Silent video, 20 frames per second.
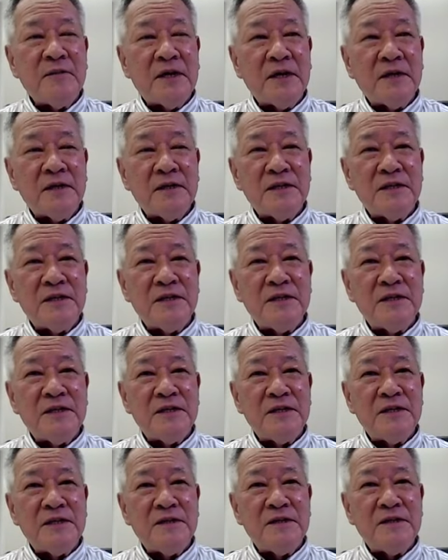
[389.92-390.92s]
今
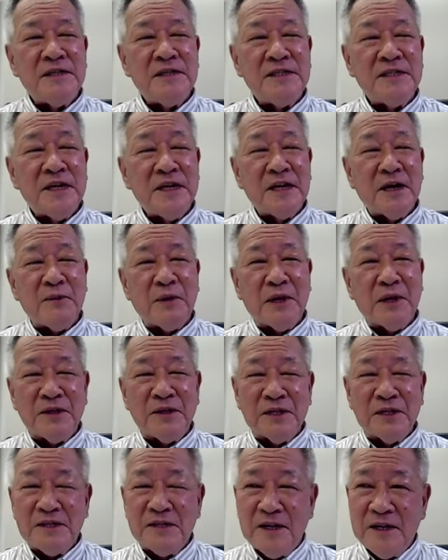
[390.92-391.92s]
時期が
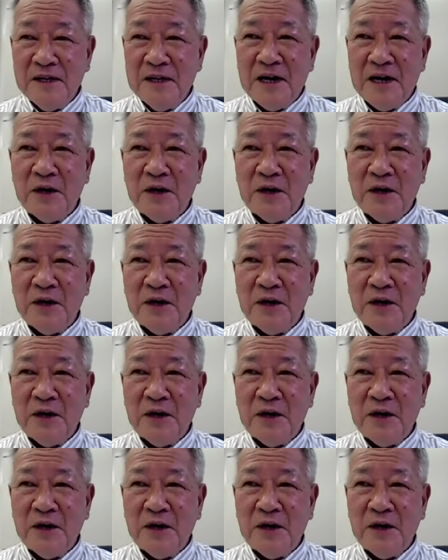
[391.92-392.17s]
悪いですね。